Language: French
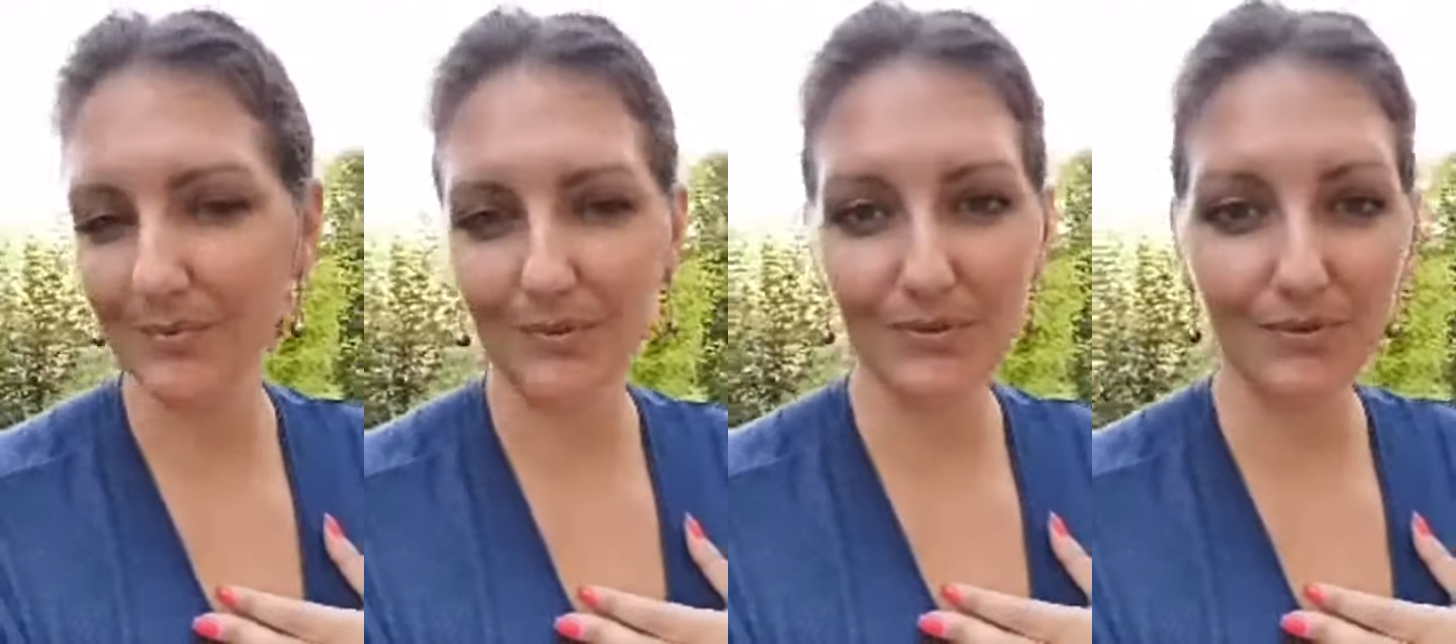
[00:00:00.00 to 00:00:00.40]

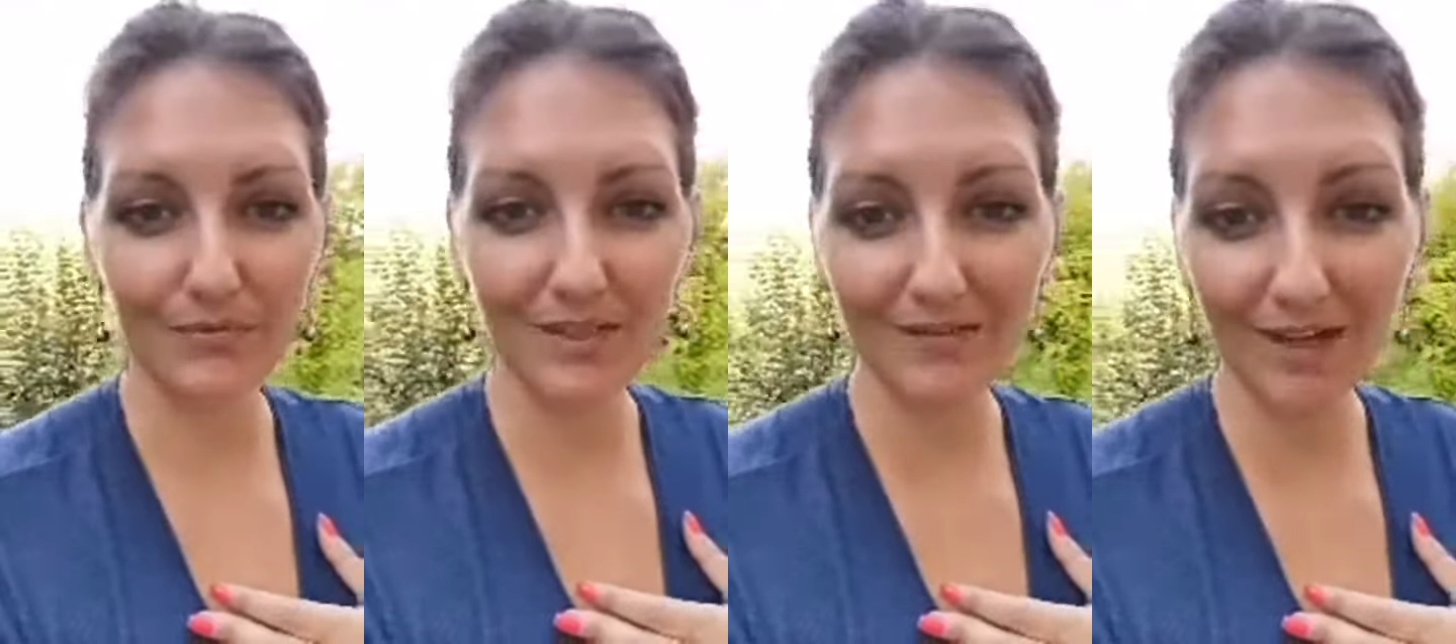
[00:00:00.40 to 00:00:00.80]
pour ce que
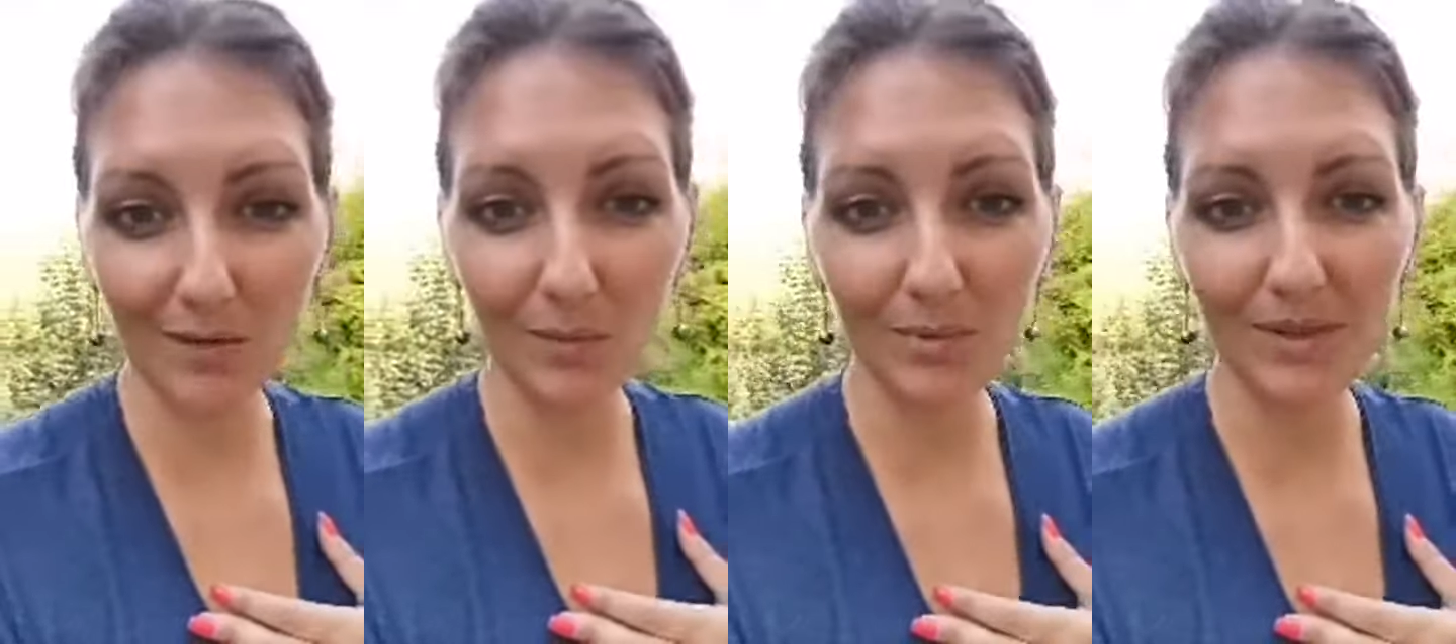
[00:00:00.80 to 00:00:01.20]
vous avez
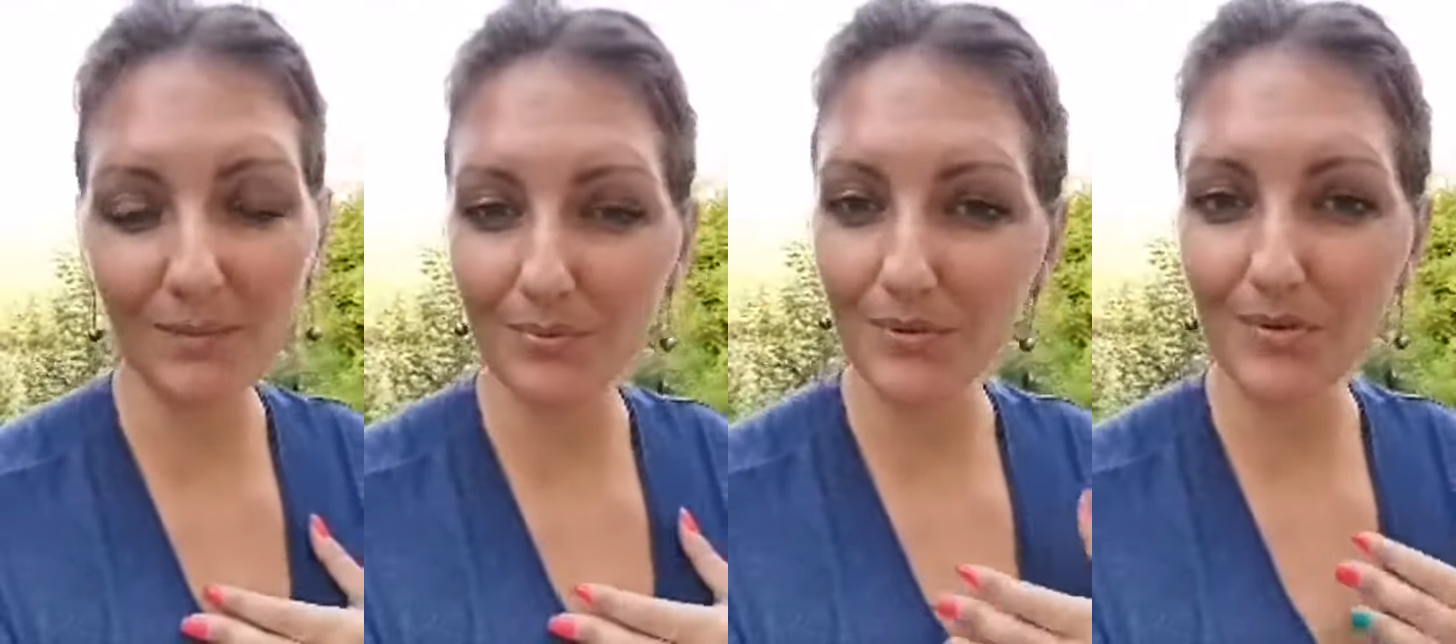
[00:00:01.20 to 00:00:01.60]

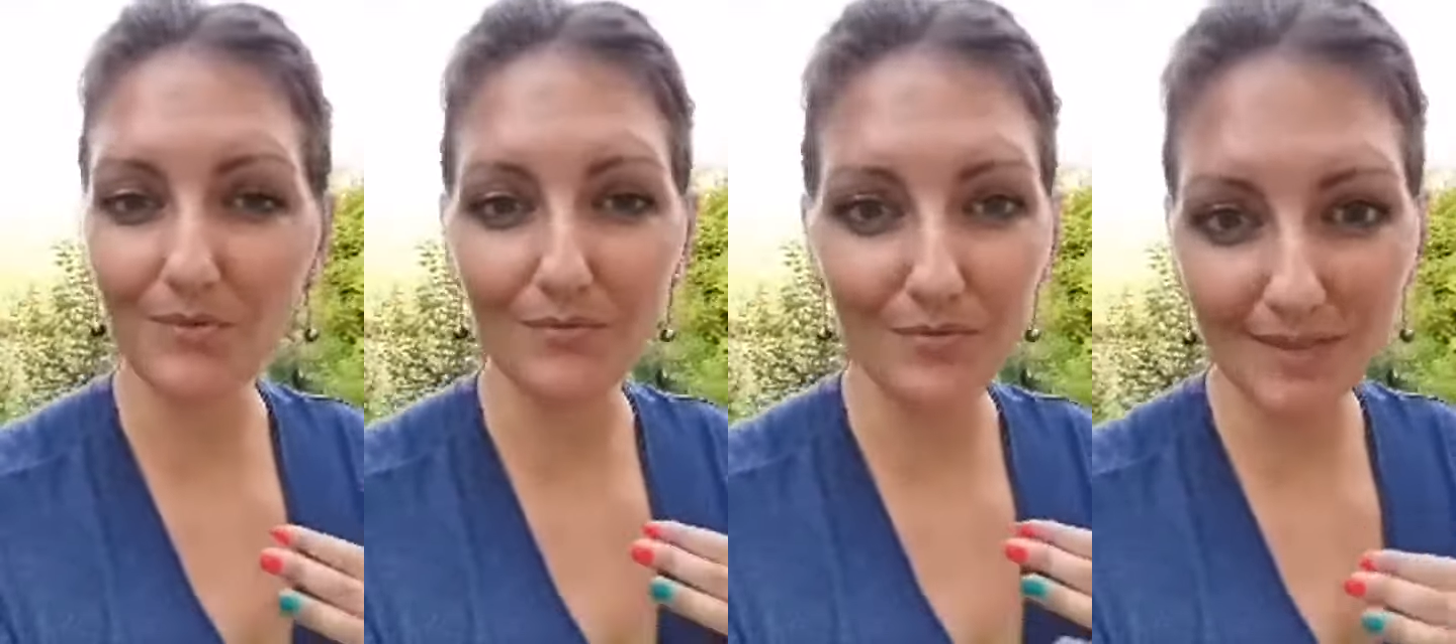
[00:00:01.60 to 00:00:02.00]
accompli, pour ce que
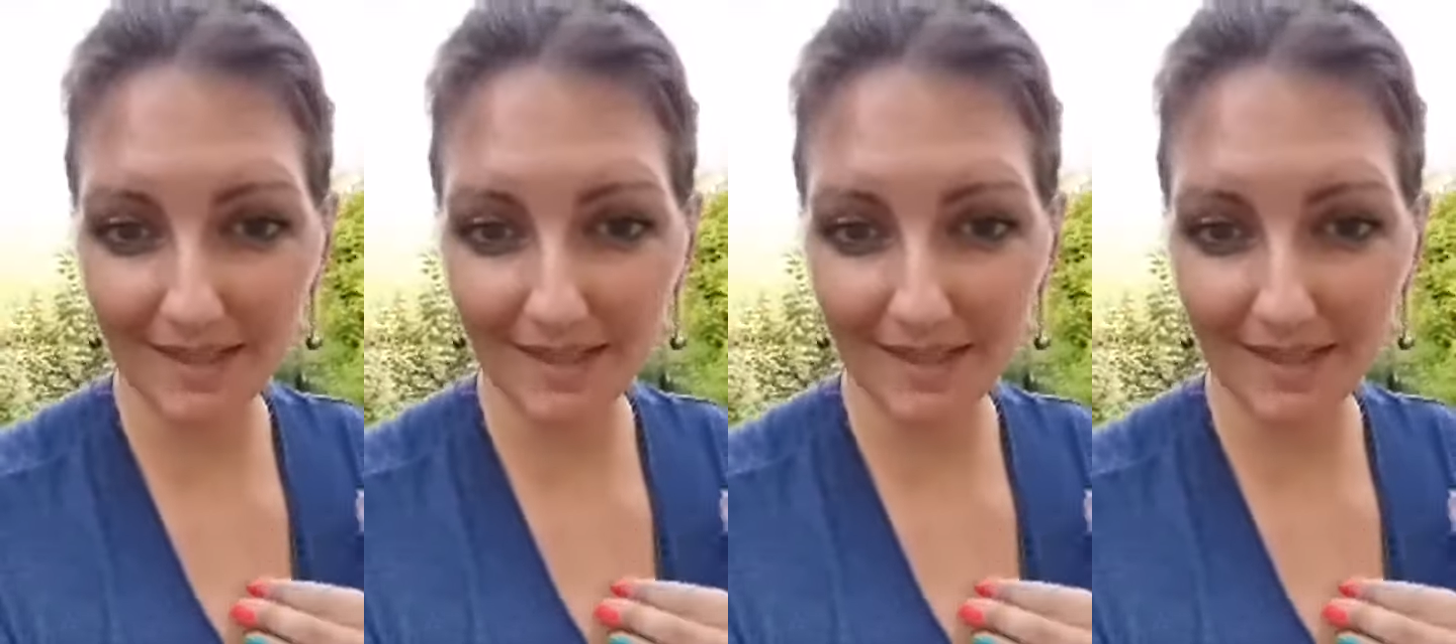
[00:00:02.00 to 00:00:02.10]
vous